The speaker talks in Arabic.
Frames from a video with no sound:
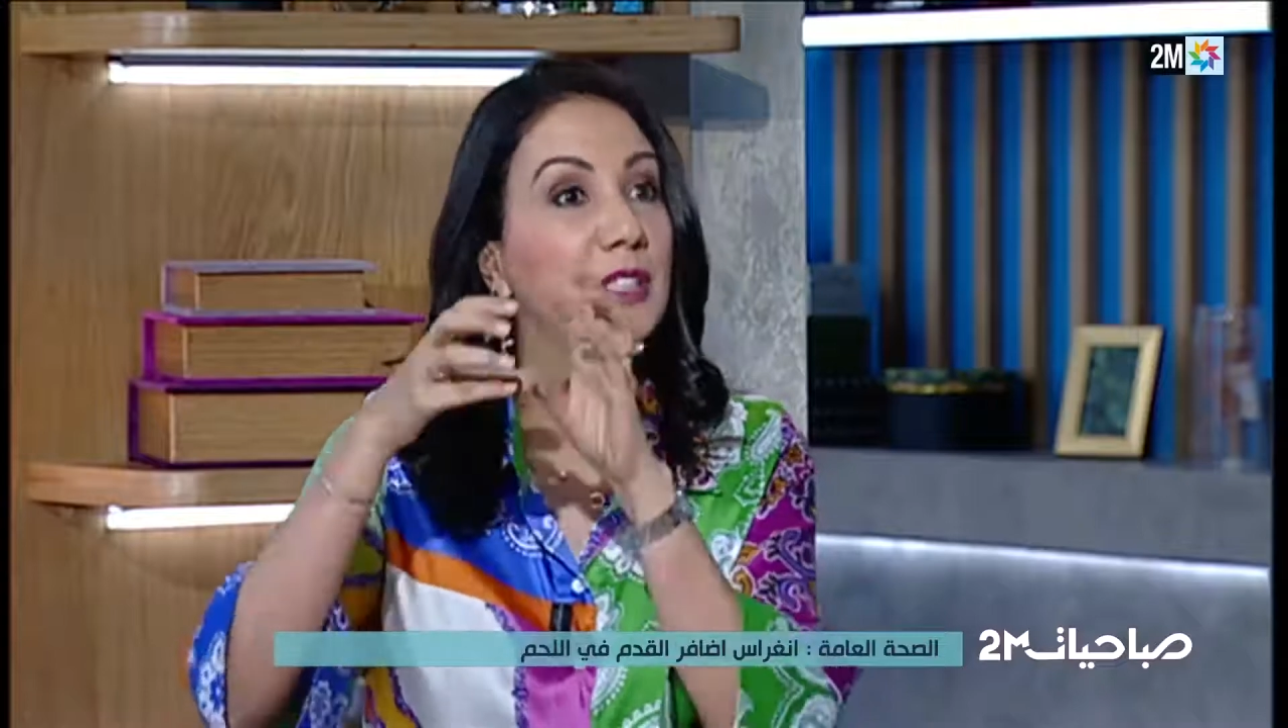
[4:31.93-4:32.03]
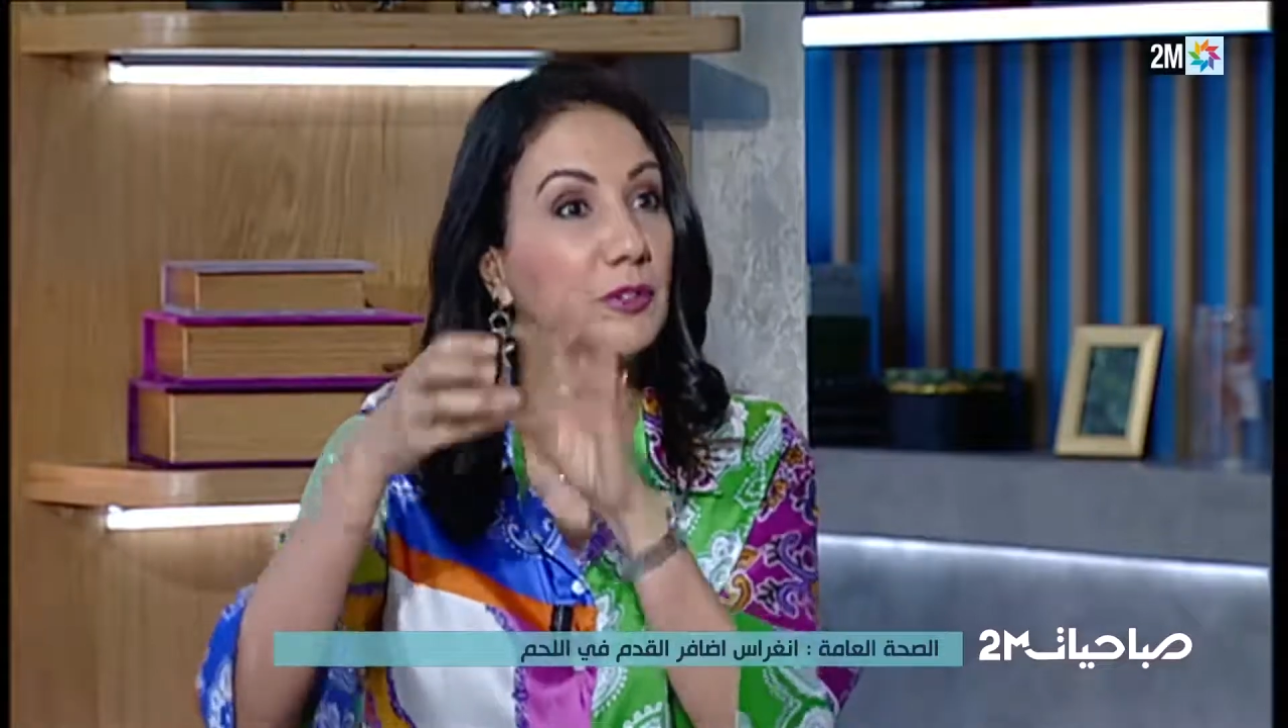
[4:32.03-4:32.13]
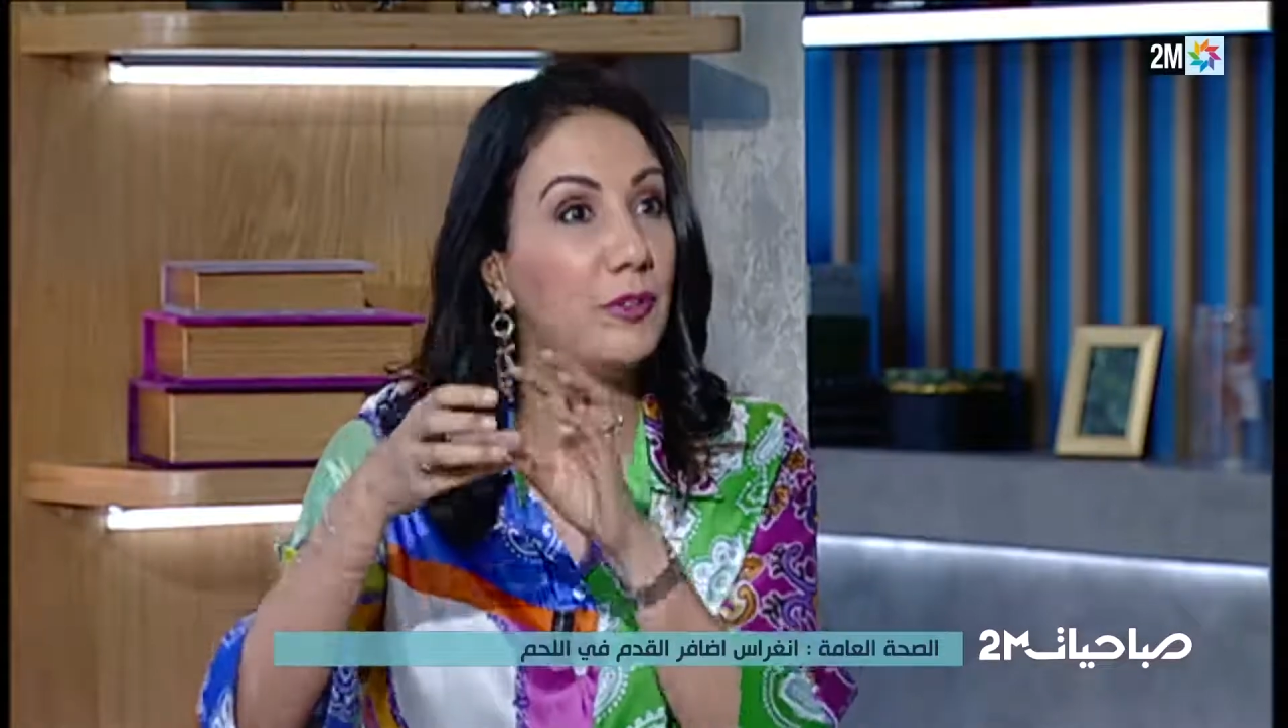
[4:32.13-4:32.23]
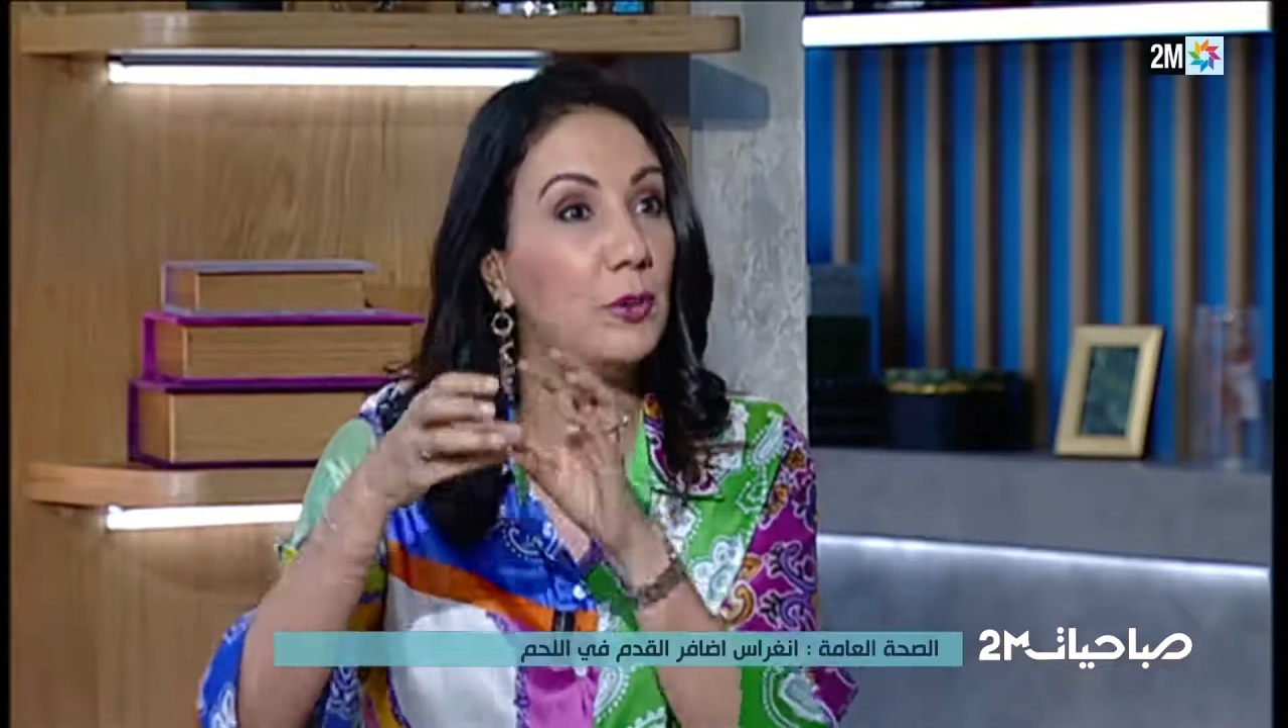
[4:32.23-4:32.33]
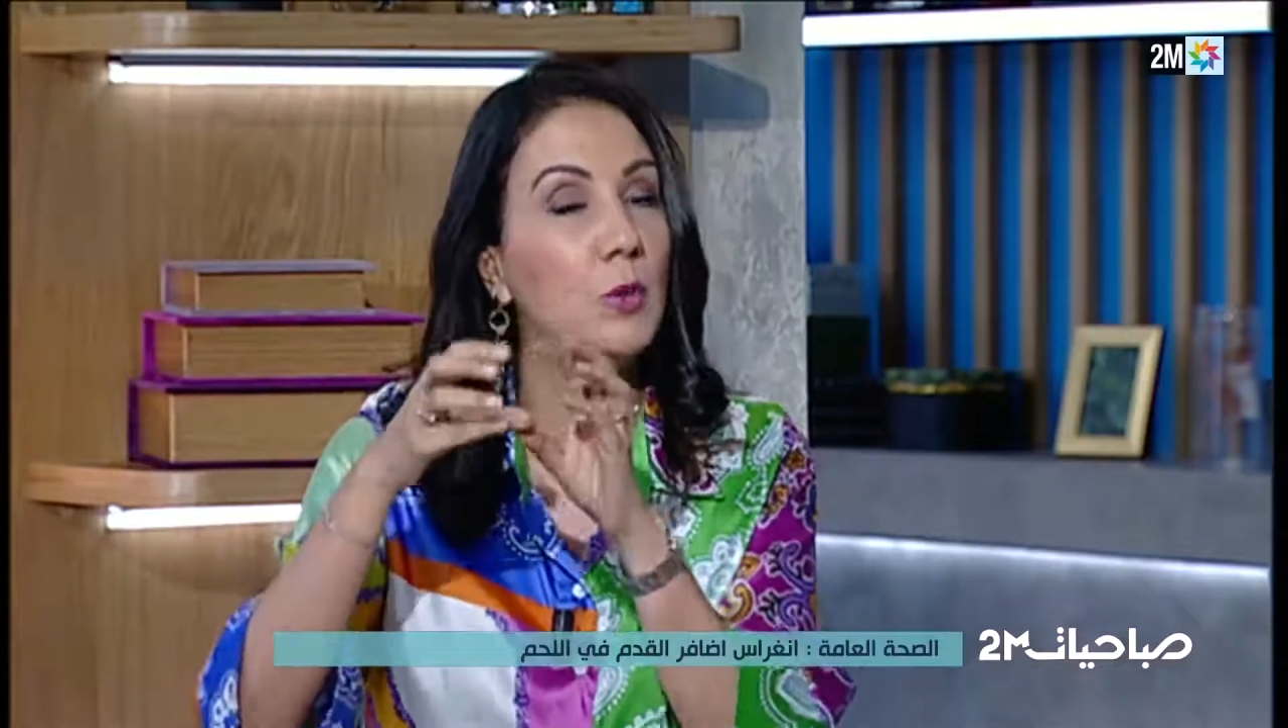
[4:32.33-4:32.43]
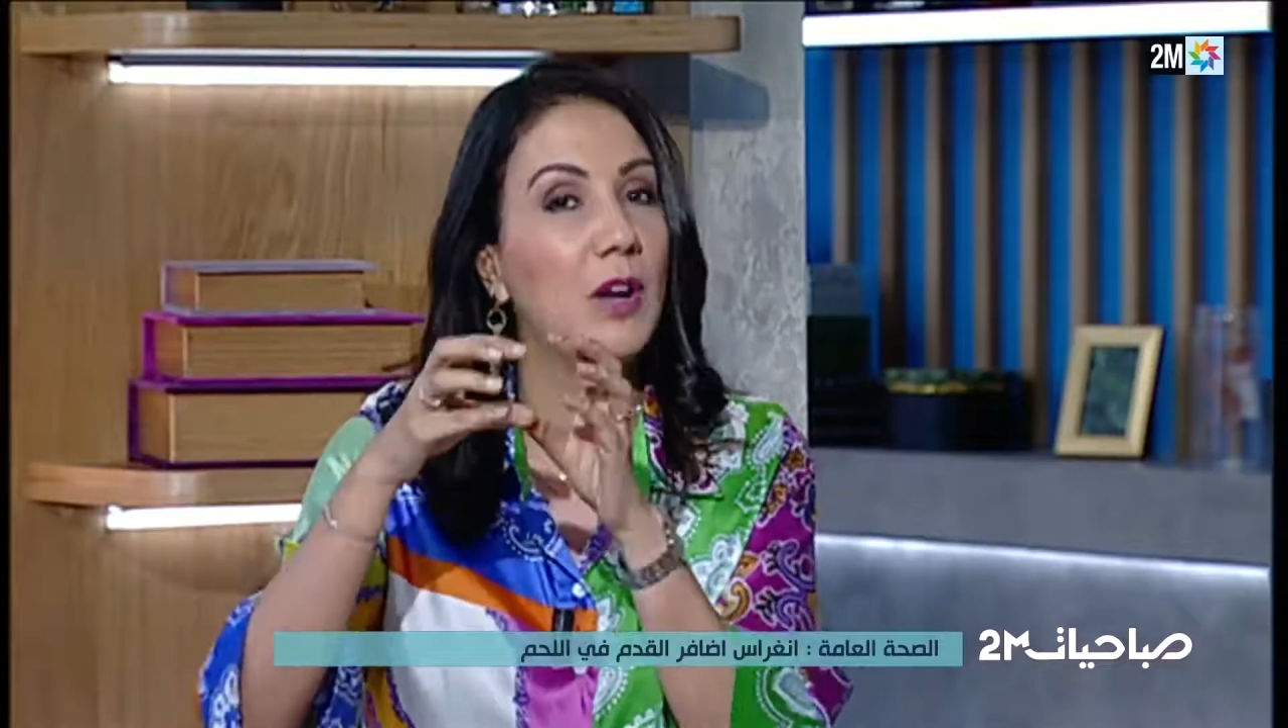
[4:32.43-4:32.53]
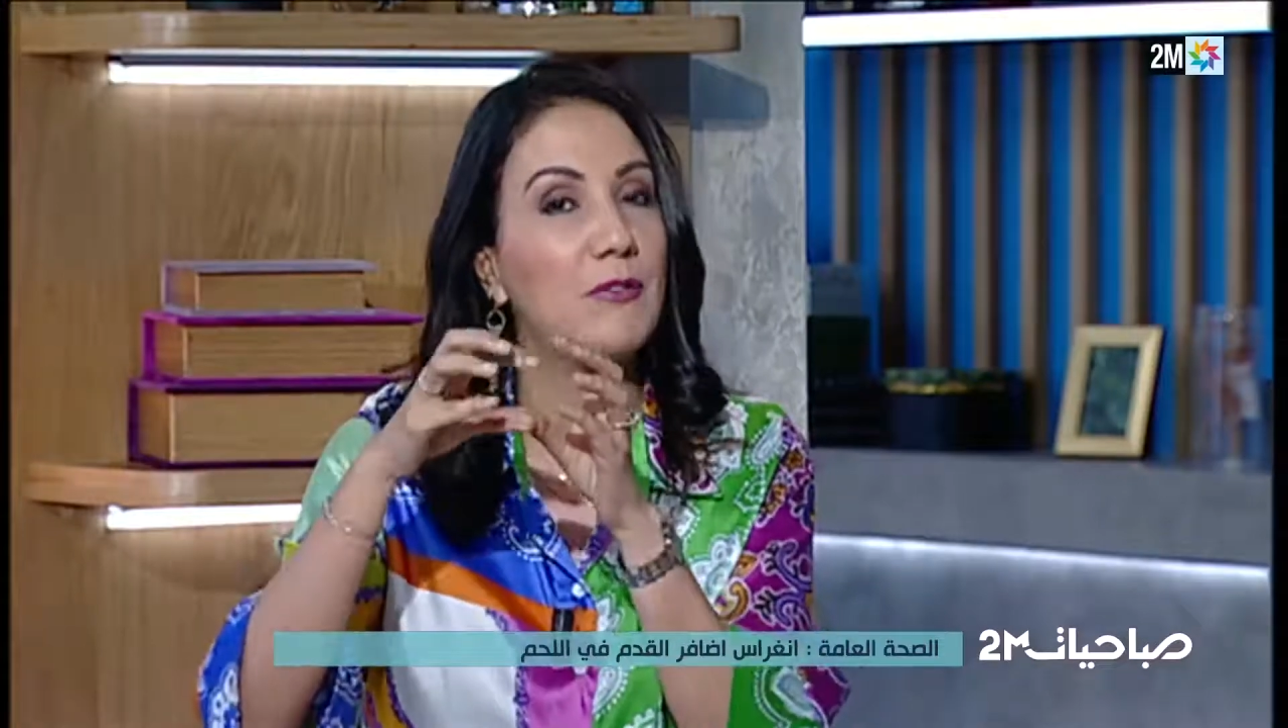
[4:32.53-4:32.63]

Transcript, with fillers: الضف ولا